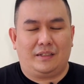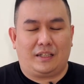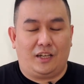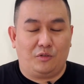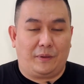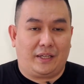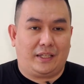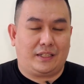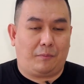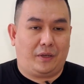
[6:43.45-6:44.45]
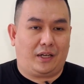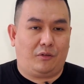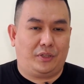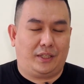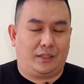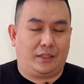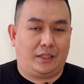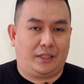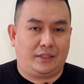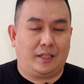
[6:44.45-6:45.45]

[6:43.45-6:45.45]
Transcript: Kalau pakai cabai rawit yang di